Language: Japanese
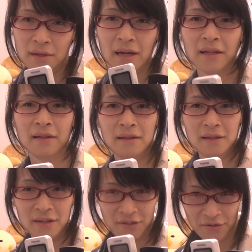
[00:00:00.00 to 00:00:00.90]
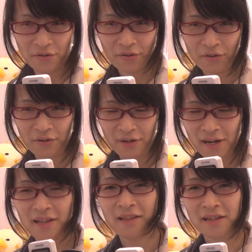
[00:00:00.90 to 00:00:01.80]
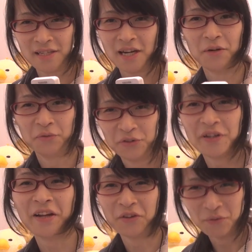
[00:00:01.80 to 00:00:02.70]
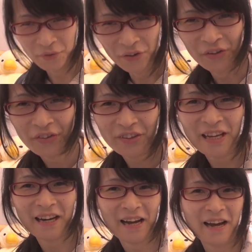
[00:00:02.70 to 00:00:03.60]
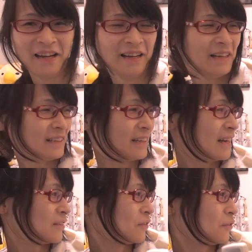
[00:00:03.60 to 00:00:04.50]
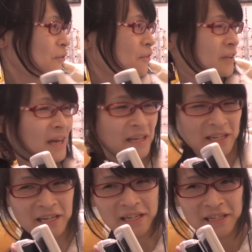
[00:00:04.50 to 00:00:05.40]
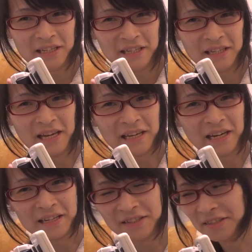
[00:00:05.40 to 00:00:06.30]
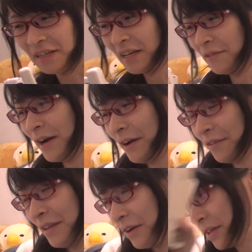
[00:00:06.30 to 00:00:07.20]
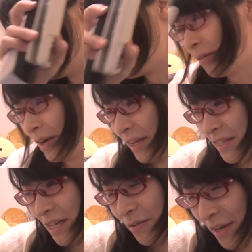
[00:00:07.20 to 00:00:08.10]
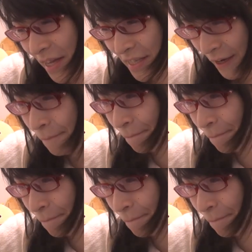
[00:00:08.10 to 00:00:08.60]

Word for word: なんですよあってしかるものだと思うだからただその本体に電源がついていればなくても構わないっちゃ構わないじゃん